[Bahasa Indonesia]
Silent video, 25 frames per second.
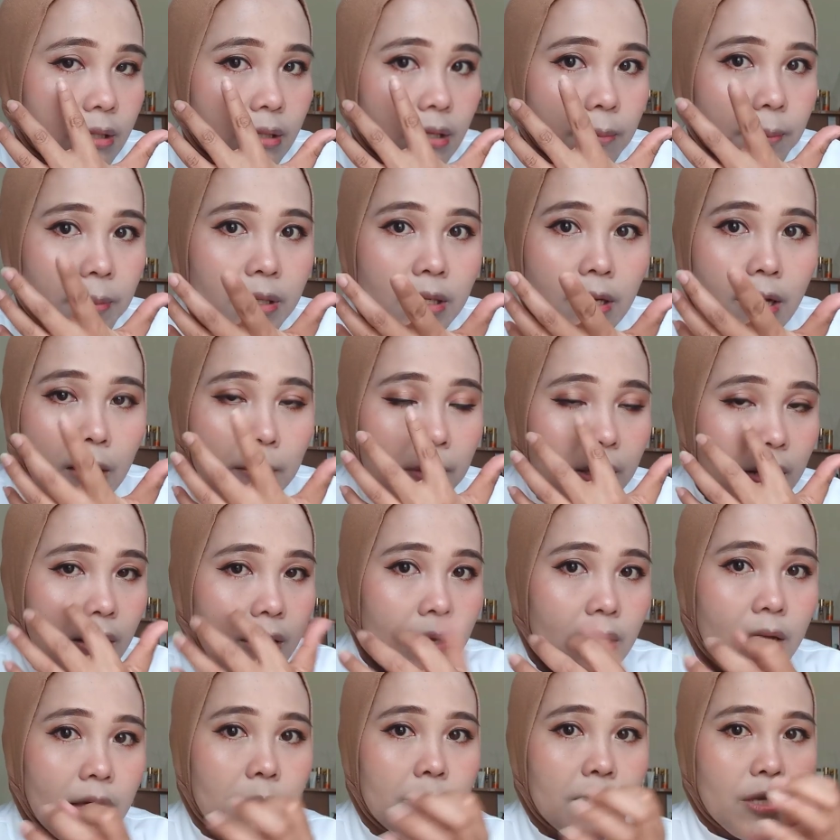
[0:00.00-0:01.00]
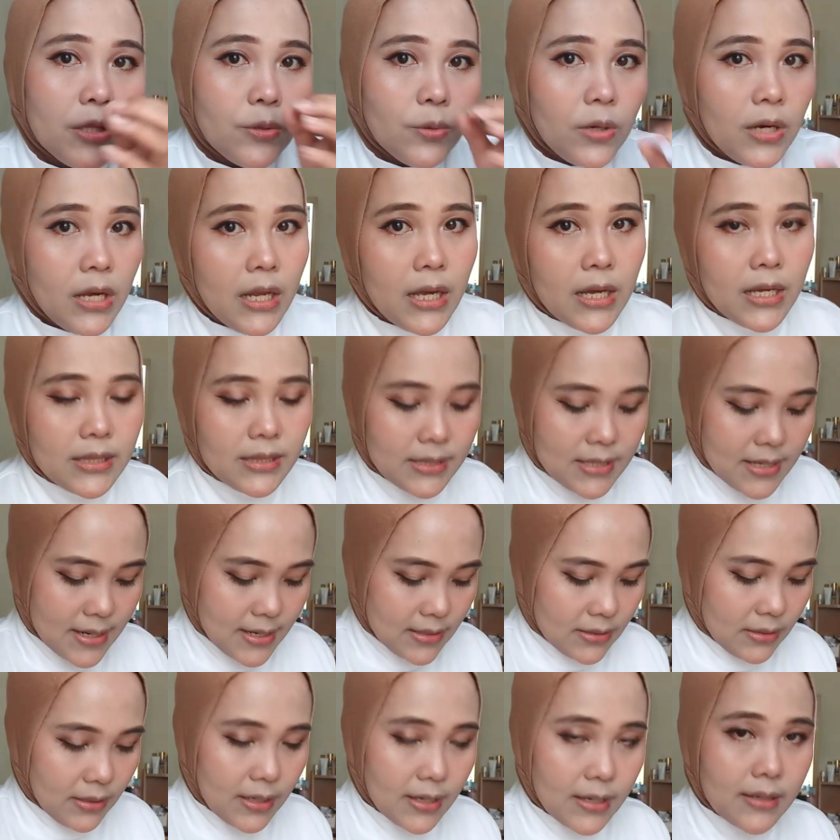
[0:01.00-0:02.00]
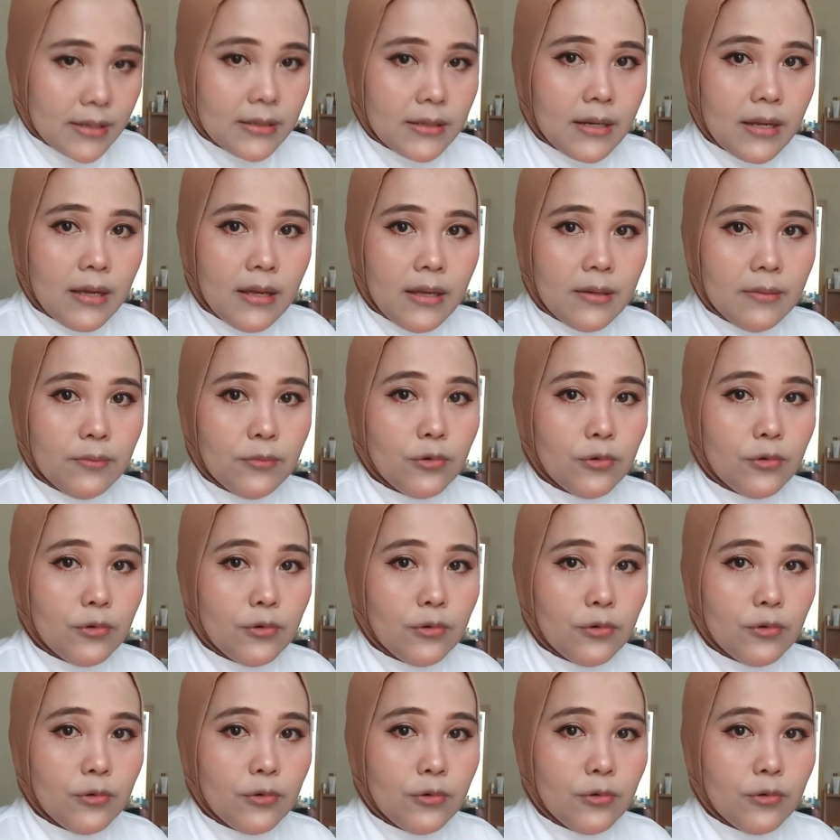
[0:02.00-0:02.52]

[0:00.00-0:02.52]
tapi di kamera nggak begitu kelihatan karena